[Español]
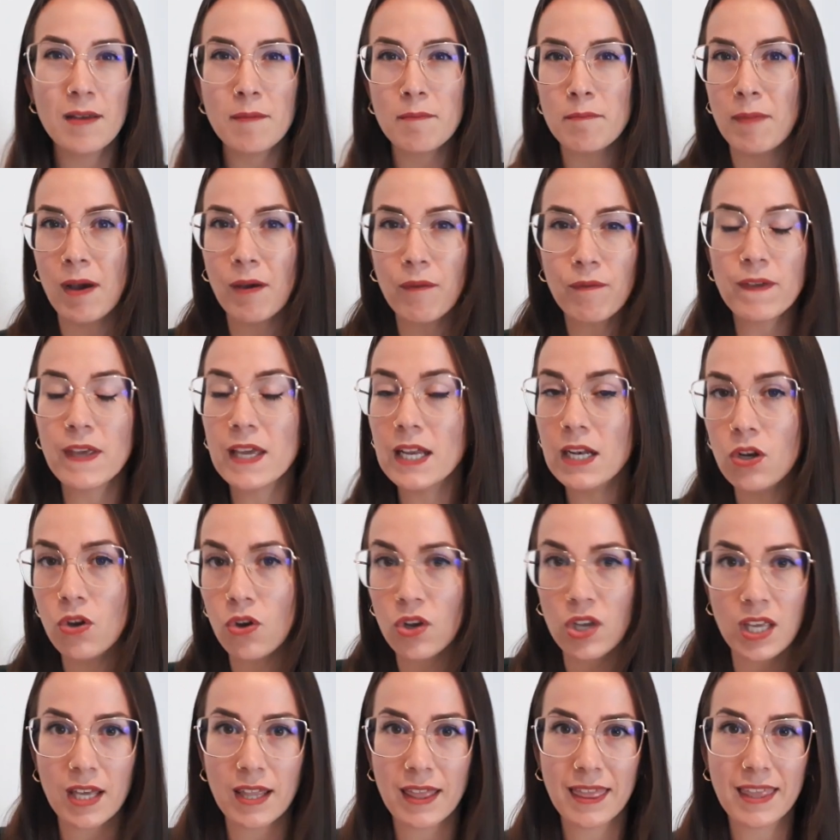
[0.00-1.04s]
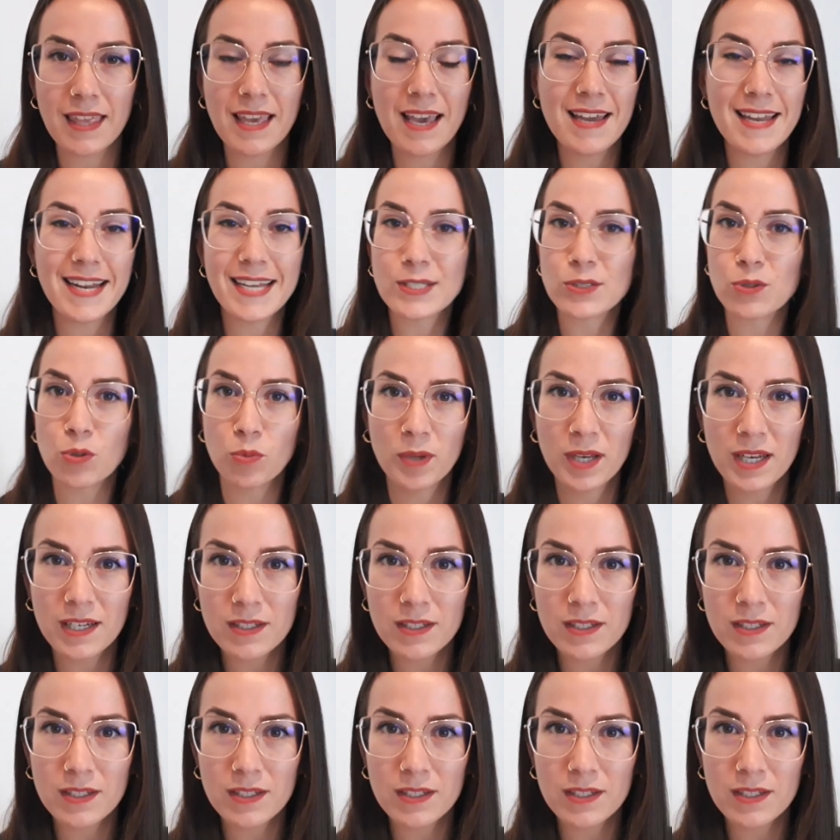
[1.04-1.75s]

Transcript: Más bien lo que hacía era subir